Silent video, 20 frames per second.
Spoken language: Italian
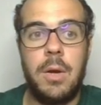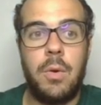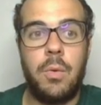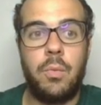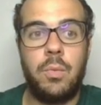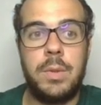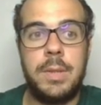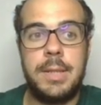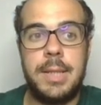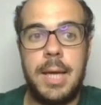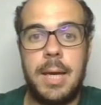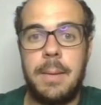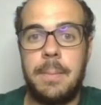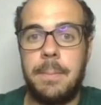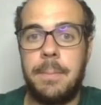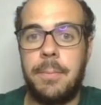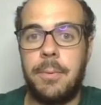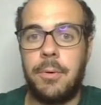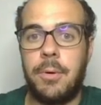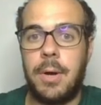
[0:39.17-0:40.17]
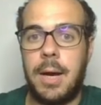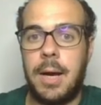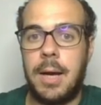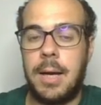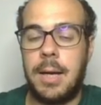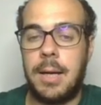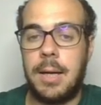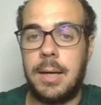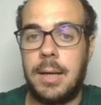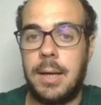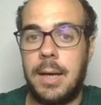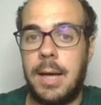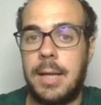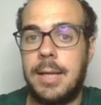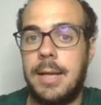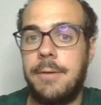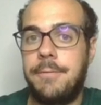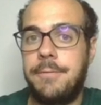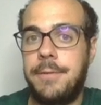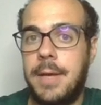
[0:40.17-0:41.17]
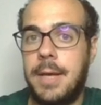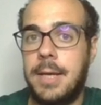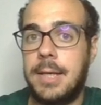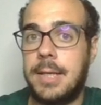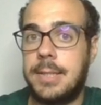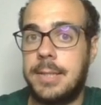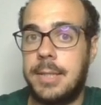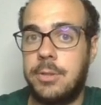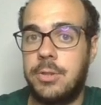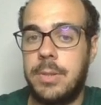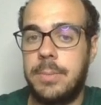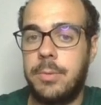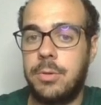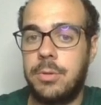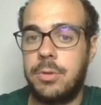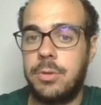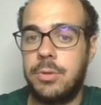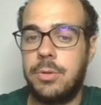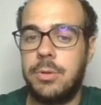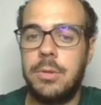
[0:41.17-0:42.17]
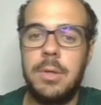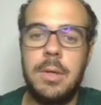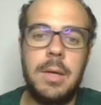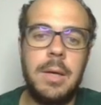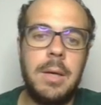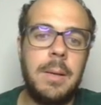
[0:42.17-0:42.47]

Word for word: un tempo all'alfiere che si è già mosso,